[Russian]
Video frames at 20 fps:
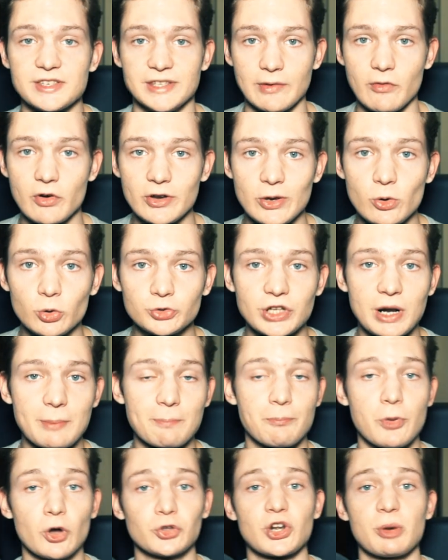Сегодня
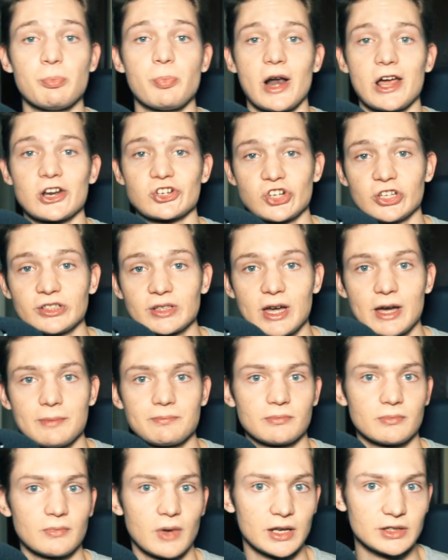утром Петр
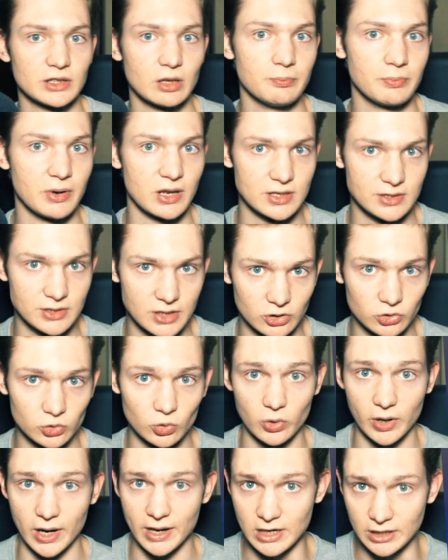Порошенко, это президент
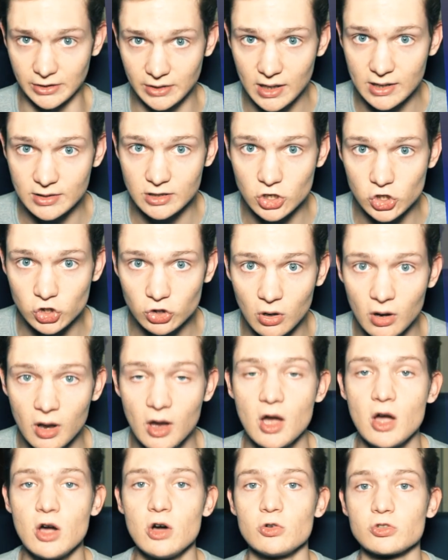Украины, если что,
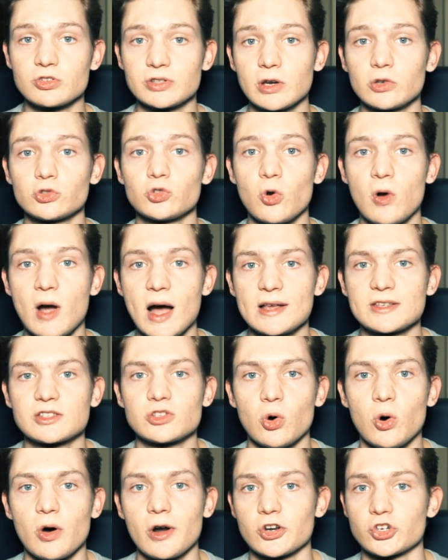уздает
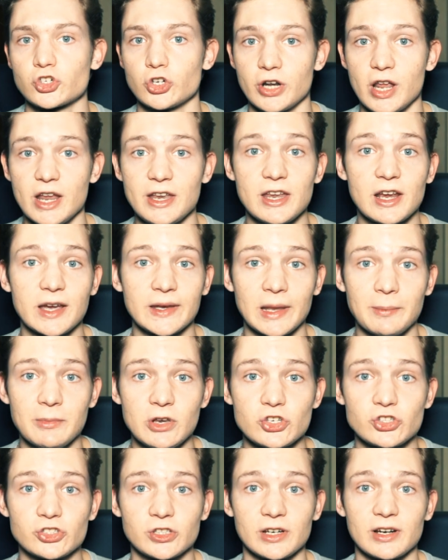указ о расширении
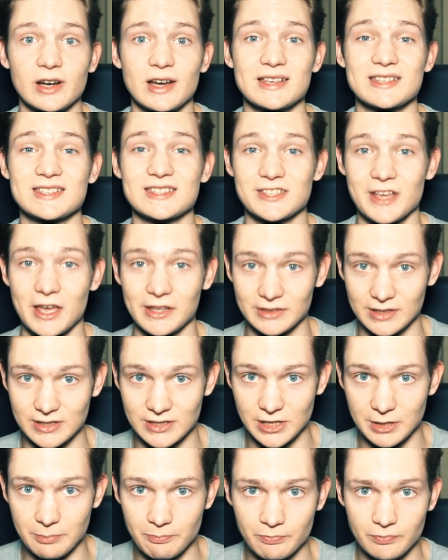экономических
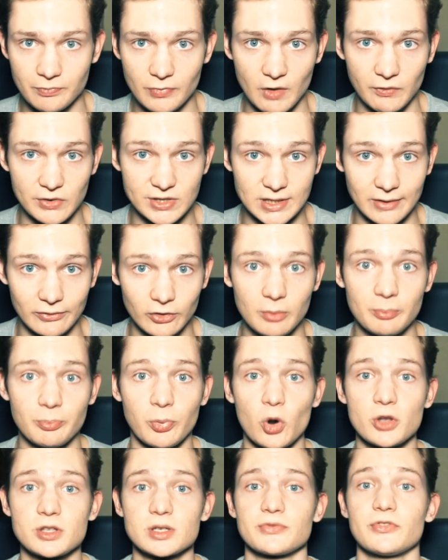санкций в основном
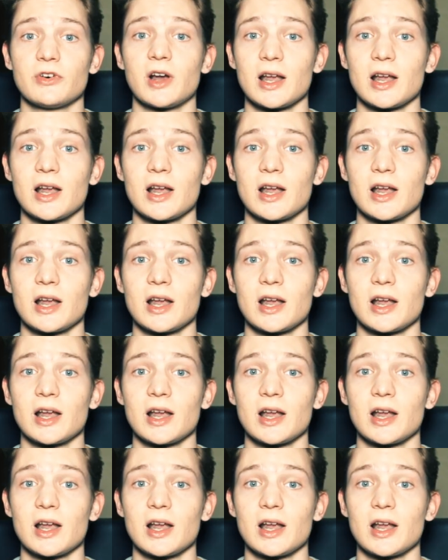против